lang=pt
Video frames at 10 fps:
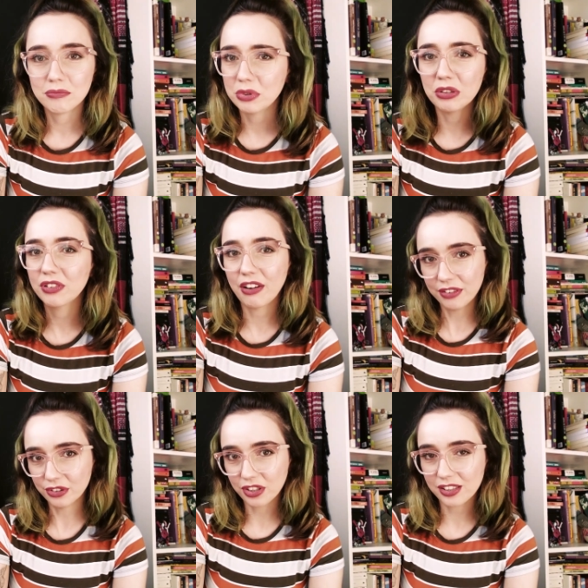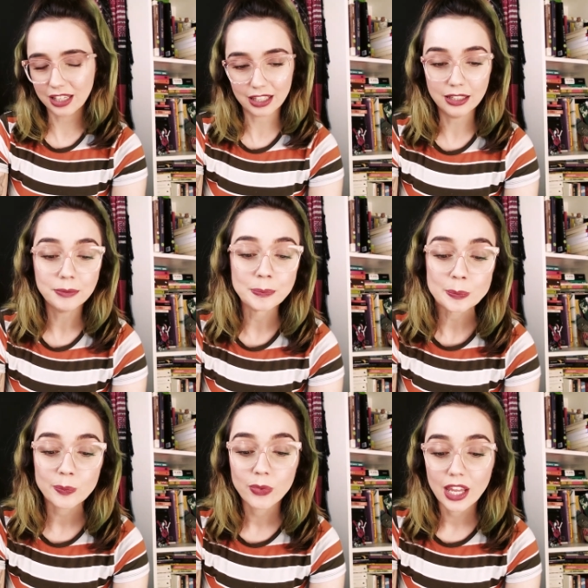para não ficar falando sozinha aqui.
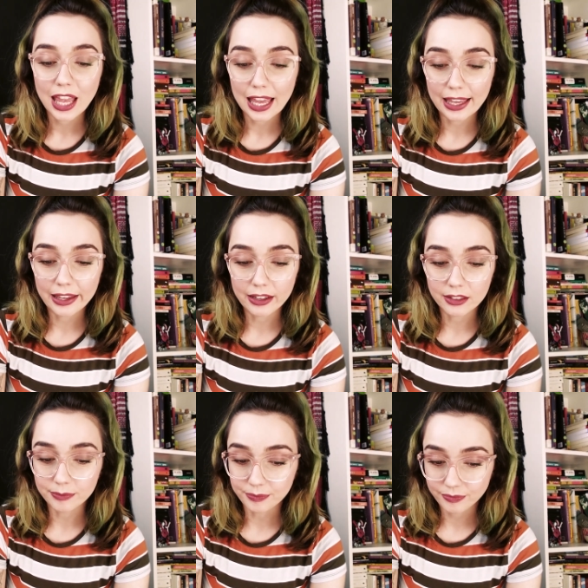É...